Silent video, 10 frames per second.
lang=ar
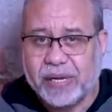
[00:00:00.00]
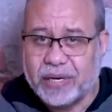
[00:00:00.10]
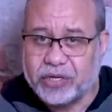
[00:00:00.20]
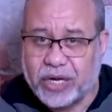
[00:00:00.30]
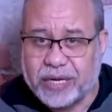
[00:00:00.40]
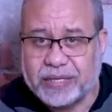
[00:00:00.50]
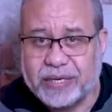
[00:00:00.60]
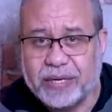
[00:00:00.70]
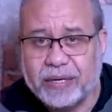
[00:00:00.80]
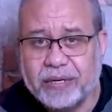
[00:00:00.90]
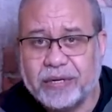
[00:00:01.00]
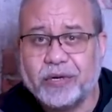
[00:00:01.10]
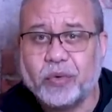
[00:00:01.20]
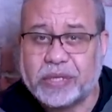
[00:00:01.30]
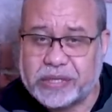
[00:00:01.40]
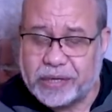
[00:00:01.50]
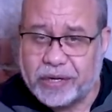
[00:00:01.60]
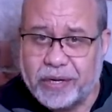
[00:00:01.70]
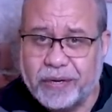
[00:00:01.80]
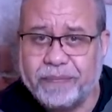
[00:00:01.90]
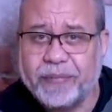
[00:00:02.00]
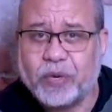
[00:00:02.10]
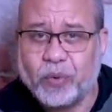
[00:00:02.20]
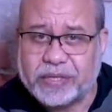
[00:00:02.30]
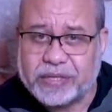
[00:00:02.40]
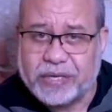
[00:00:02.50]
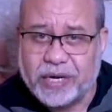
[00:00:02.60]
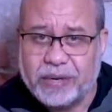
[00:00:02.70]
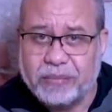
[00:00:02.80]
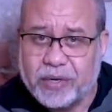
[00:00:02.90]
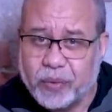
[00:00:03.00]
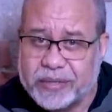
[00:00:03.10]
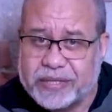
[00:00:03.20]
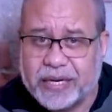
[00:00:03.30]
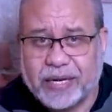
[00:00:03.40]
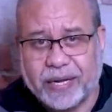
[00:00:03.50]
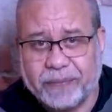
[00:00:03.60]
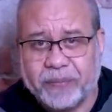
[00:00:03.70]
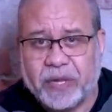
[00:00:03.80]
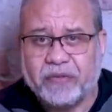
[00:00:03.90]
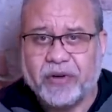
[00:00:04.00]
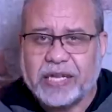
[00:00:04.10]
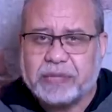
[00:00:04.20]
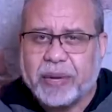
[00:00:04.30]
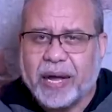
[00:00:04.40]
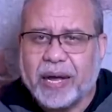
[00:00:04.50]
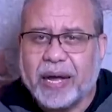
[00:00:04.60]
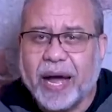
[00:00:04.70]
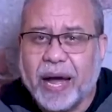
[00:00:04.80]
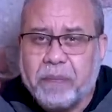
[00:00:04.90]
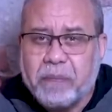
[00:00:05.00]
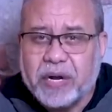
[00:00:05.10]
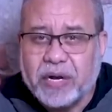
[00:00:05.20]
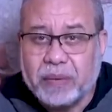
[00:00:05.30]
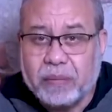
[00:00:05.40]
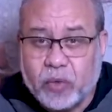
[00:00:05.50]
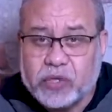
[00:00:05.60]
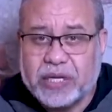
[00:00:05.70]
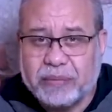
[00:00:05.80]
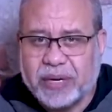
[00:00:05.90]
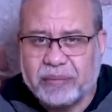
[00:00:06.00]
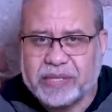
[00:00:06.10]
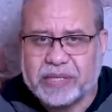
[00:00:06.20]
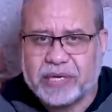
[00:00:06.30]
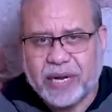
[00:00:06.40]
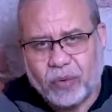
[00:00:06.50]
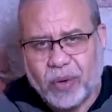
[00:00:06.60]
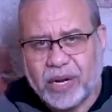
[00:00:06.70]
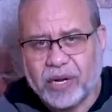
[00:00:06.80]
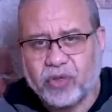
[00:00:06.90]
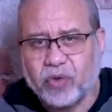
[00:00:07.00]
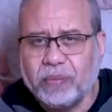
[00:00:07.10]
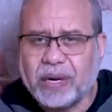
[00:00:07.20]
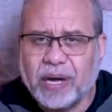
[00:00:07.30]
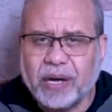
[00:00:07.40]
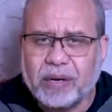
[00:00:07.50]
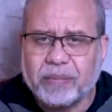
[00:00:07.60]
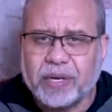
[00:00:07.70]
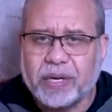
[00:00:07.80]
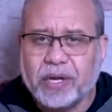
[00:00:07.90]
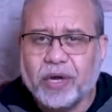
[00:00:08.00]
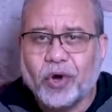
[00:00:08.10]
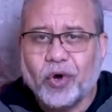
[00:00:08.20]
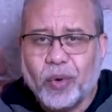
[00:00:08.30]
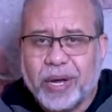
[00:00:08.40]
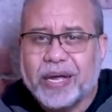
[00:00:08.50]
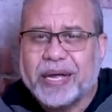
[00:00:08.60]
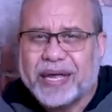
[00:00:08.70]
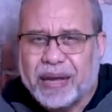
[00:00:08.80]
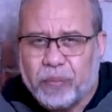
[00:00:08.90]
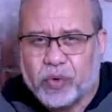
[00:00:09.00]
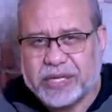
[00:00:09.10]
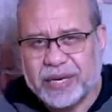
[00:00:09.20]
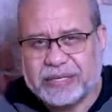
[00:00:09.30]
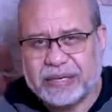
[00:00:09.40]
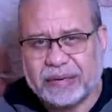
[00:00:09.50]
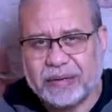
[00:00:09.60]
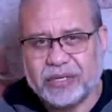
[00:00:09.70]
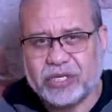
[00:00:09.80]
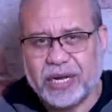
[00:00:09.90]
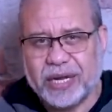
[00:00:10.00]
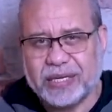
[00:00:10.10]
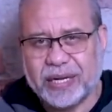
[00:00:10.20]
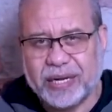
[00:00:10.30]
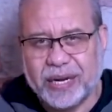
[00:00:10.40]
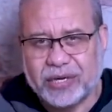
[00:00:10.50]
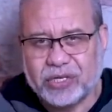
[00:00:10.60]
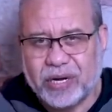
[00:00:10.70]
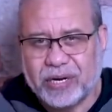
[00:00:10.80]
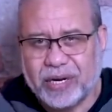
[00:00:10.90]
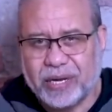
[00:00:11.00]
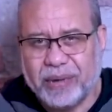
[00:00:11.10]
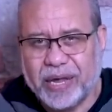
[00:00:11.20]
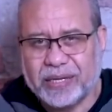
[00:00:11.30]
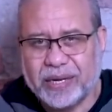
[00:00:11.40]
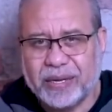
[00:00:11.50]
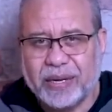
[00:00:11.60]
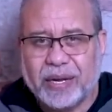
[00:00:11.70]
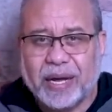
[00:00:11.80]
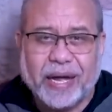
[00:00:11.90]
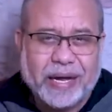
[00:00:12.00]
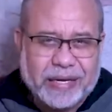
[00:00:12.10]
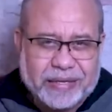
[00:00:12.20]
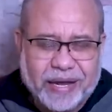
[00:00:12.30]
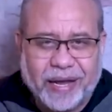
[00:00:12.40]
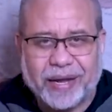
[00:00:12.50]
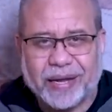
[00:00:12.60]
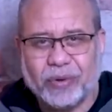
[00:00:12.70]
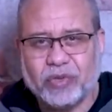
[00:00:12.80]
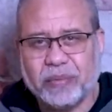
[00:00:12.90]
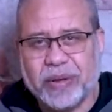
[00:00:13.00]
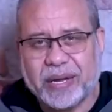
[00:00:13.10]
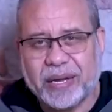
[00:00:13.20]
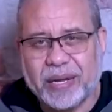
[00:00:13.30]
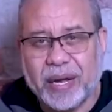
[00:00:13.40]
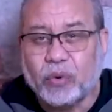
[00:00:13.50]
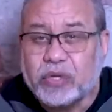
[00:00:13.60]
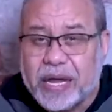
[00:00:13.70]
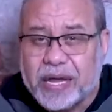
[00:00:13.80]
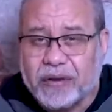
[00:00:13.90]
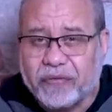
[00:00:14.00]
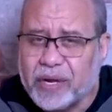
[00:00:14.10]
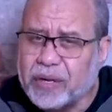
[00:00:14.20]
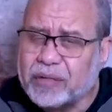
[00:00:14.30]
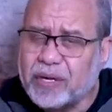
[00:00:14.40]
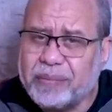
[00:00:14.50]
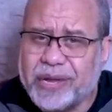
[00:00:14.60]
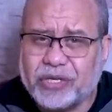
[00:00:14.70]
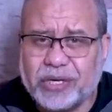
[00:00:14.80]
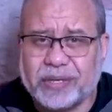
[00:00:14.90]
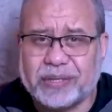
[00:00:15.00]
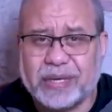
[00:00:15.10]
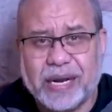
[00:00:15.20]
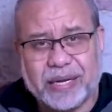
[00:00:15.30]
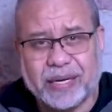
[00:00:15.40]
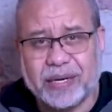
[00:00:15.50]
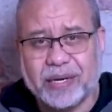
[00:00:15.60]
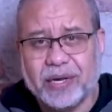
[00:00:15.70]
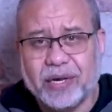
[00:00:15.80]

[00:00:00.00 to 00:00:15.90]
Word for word: الشهادتين والصلاة والصيام والزكاة فأصبح هم المسلم المصري أولا ثم العربي هو كم مسلسل قد شاهد خلال شهر العبادة حاجة تضحك أو تبكي أو تقرف اختر ما شئت لكن